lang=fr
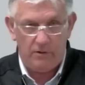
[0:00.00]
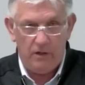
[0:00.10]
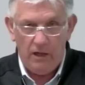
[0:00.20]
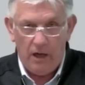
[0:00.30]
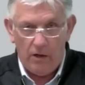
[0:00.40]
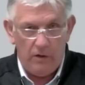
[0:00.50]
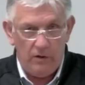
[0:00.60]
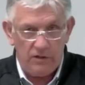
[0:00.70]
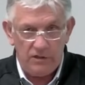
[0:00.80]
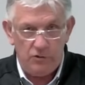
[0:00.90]
que
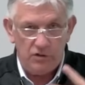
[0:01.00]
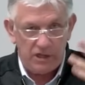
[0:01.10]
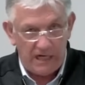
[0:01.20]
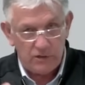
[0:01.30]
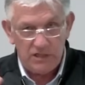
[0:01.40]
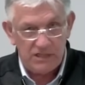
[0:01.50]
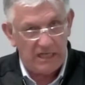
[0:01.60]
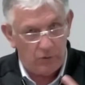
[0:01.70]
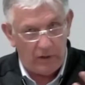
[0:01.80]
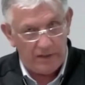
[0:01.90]
euh, Dieu cherche des
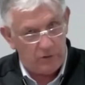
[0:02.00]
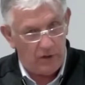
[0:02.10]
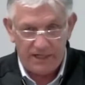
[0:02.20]
adorateurs